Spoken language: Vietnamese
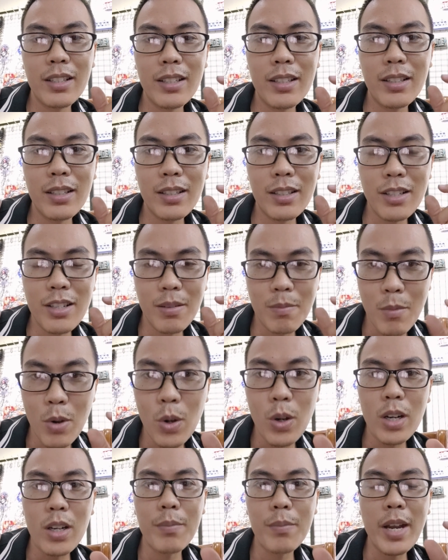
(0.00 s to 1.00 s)
được
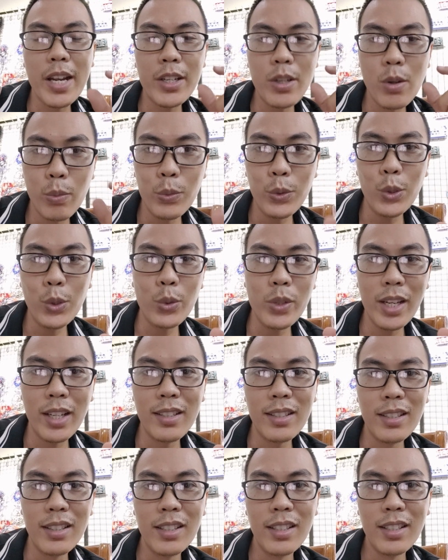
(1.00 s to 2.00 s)
mua bởi đúng chủ nhân.
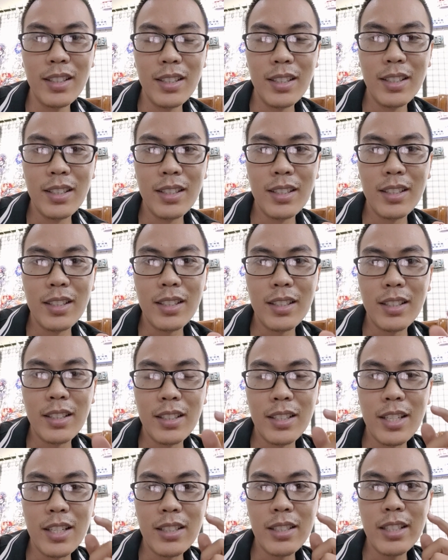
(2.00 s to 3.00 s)

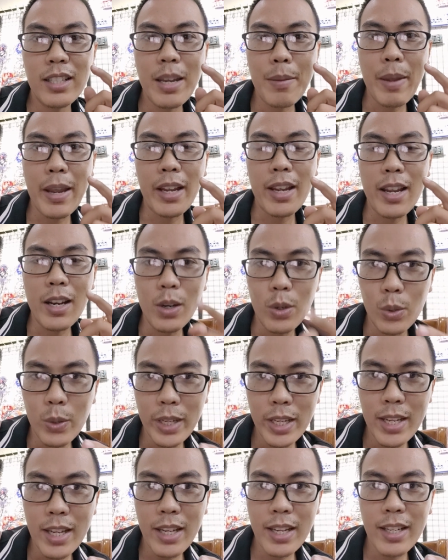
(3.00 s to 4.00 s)
Nên các bạn hãy lưu
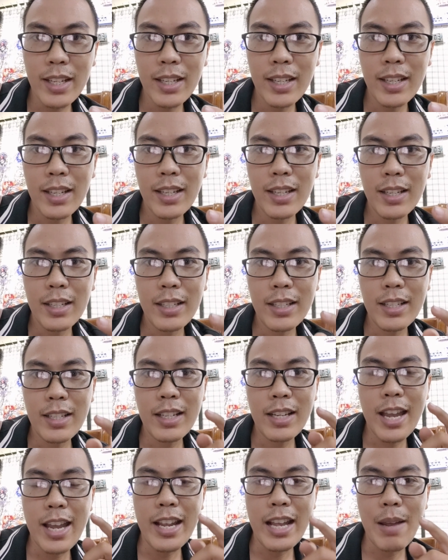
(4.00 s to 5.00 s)
ý ha,
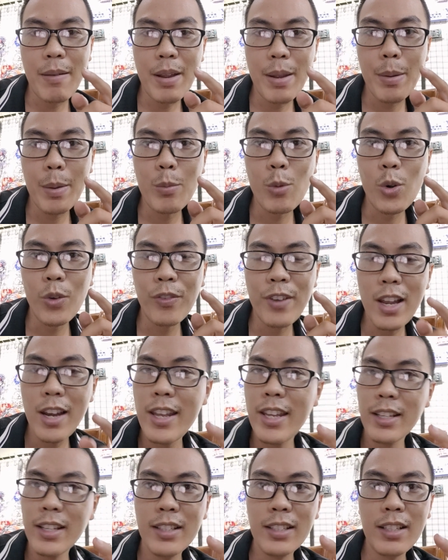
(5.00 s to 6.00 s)
kể cả các bạn mua
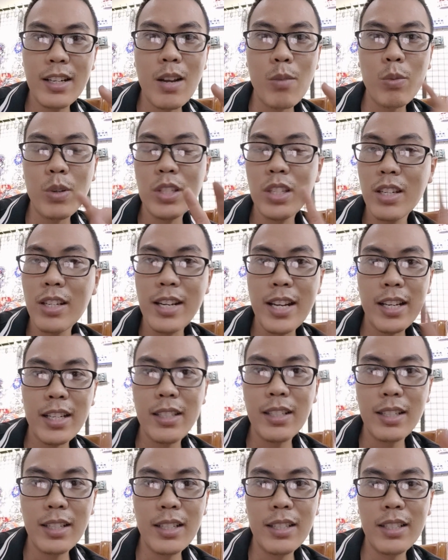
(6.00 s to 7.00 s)
Felix không có chức năng
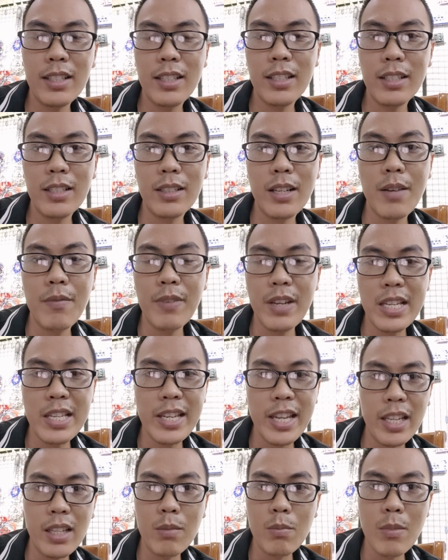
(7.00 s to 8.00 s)
định vị
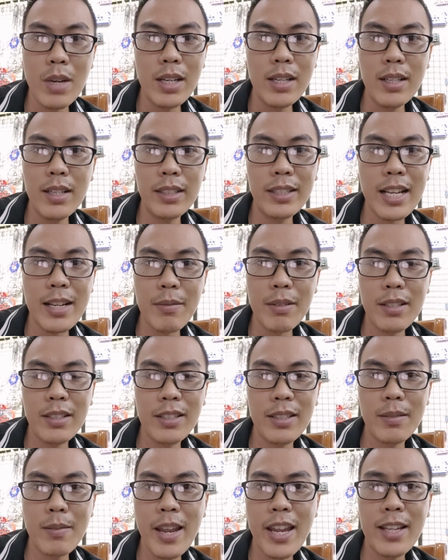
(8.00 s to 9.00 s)
xe thông minh, tắt
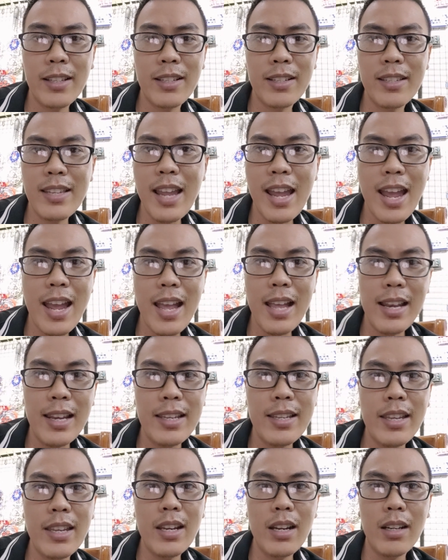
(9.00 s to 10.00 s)
xe từ xa hay là
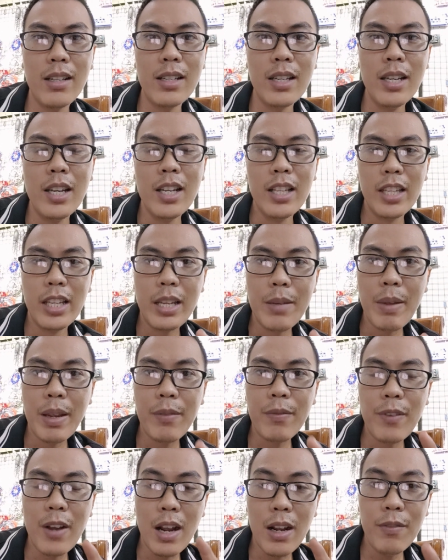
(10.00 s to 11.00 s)
gì đó, thì các bạn
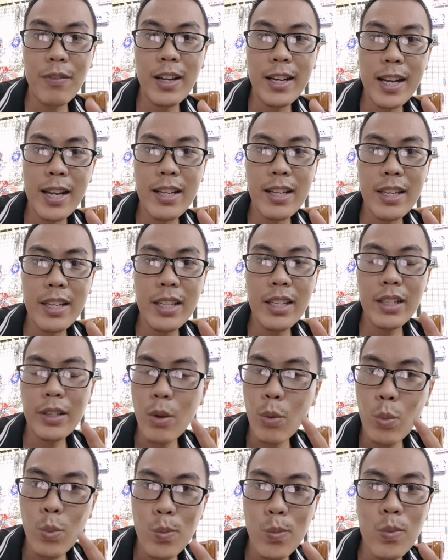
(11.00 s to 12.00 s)
vẫn phải đăng ký
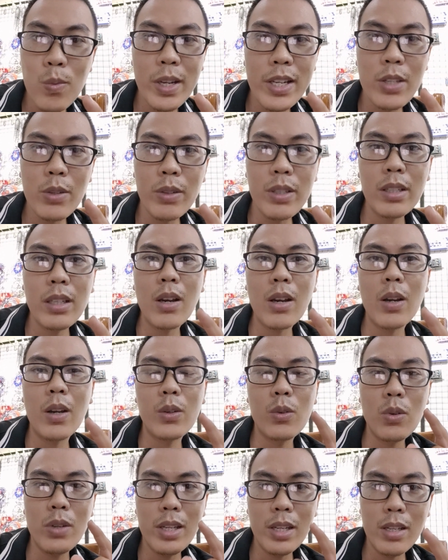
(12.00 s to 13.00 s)
đúng cái số điện thoại
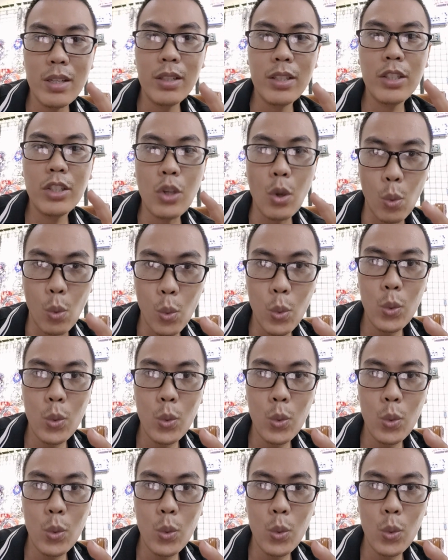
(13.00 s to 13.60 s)
của cái người chủ